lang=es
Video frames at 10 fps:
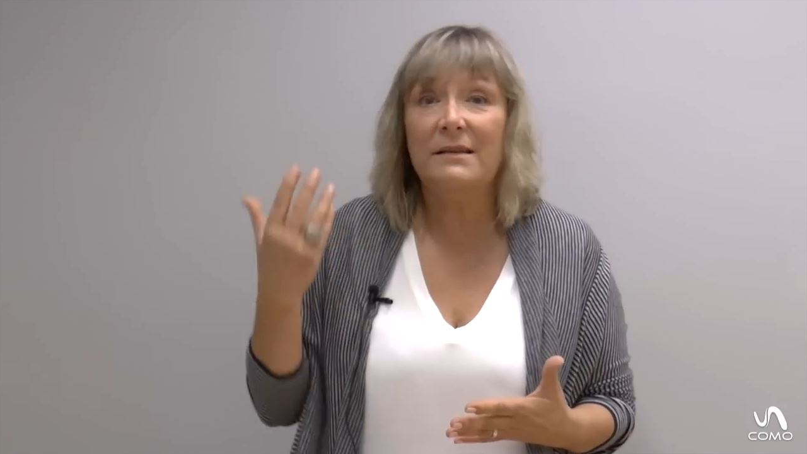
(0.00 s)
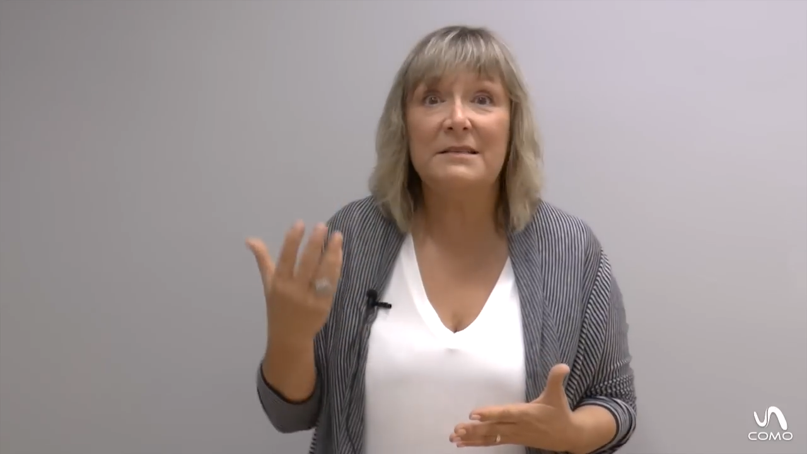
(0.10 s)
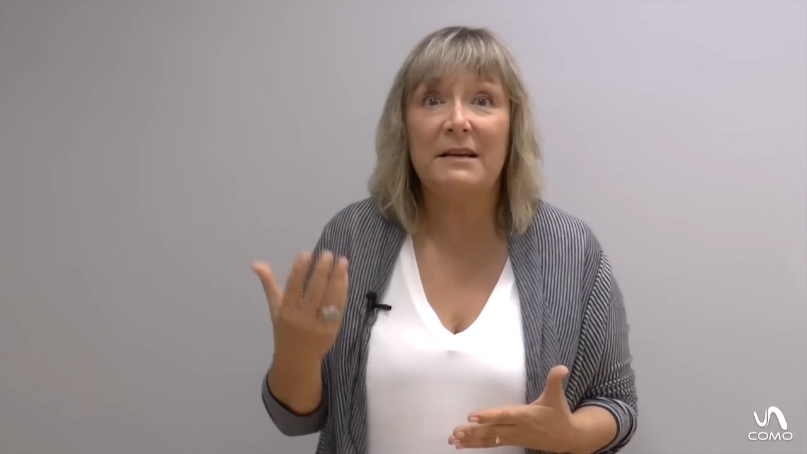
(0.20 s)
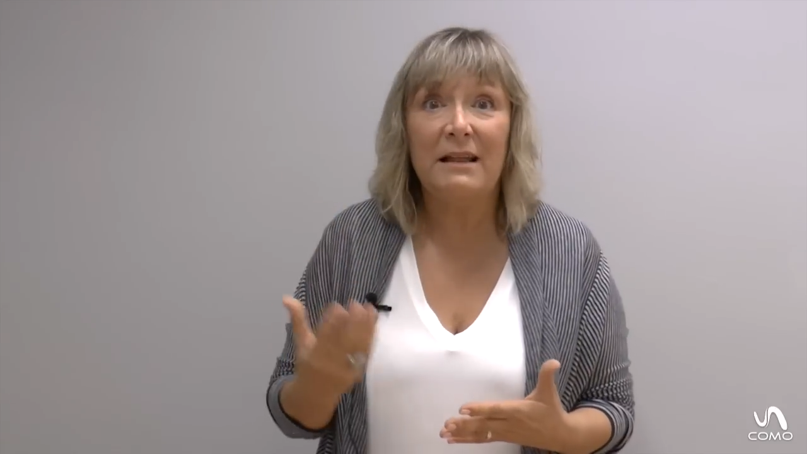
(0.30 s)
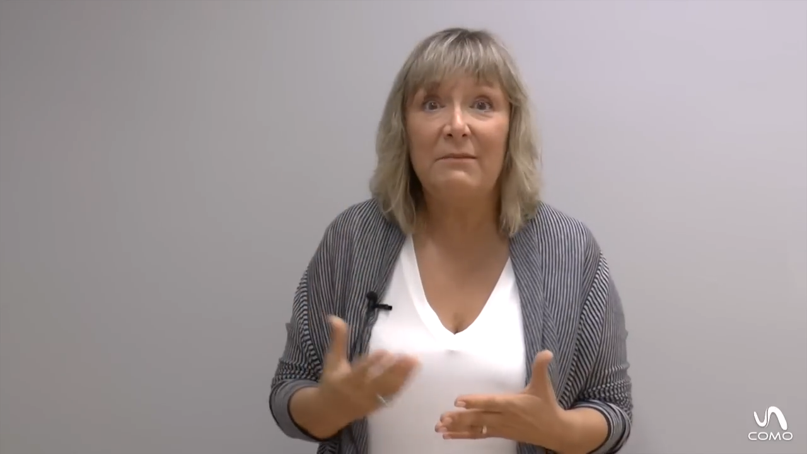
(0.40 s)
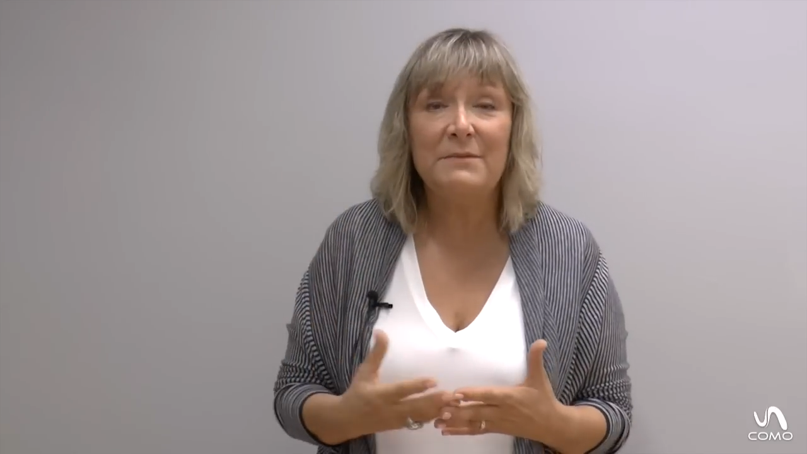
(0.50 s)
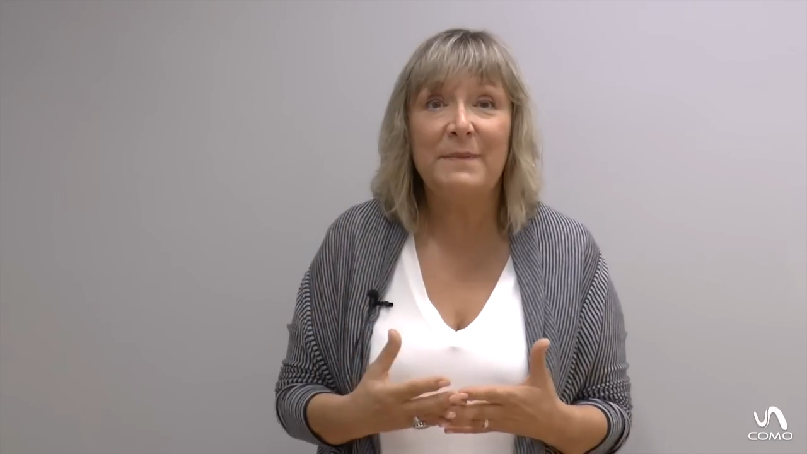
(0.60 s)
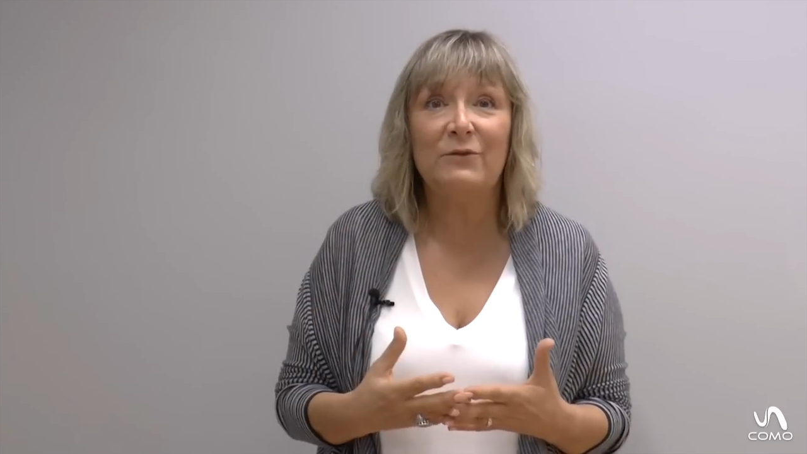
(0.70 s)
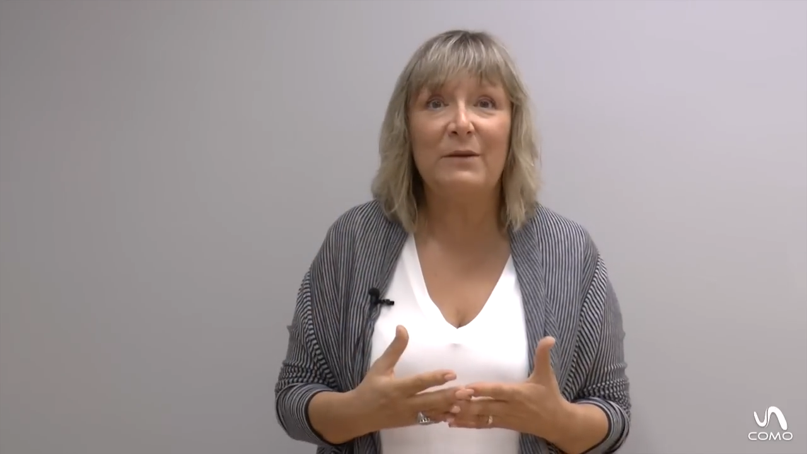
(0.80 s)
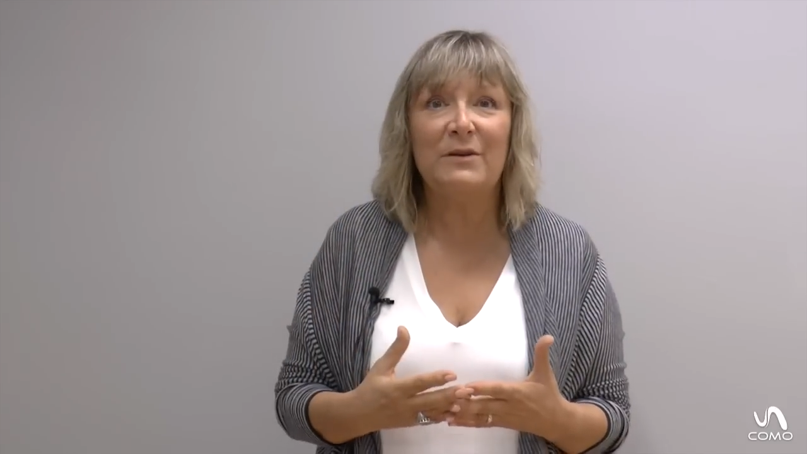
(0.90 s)
desagradables
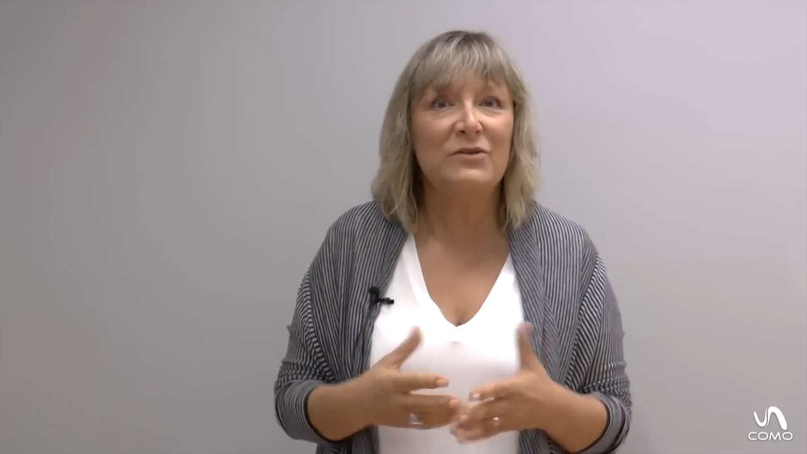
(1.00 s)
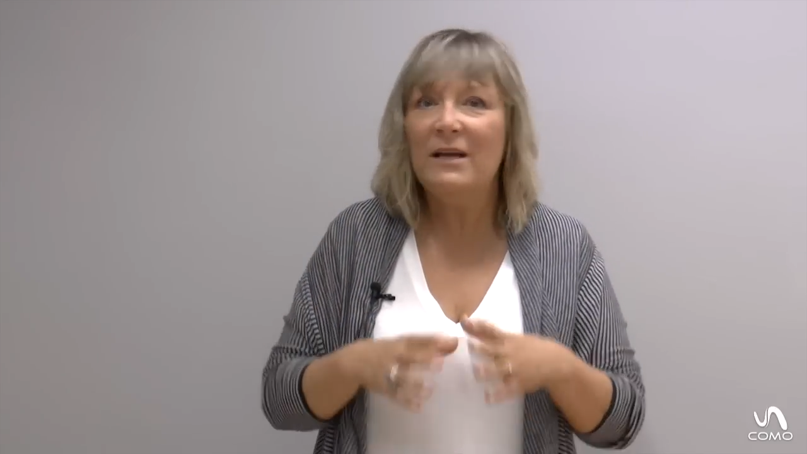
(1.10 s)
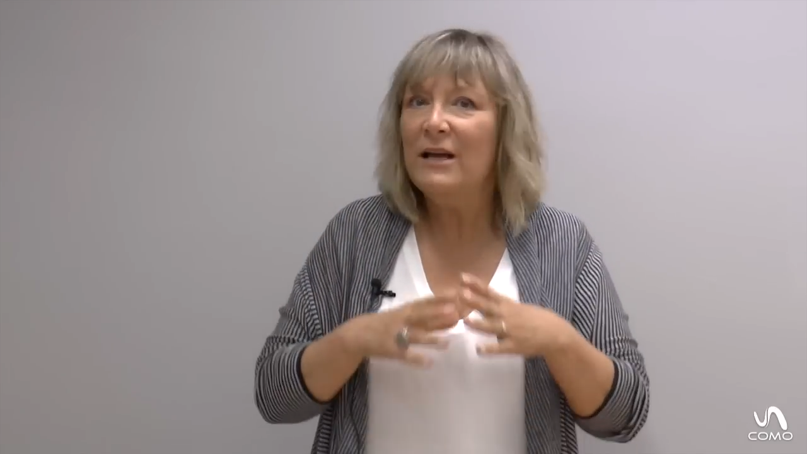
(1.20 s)
para otra persona.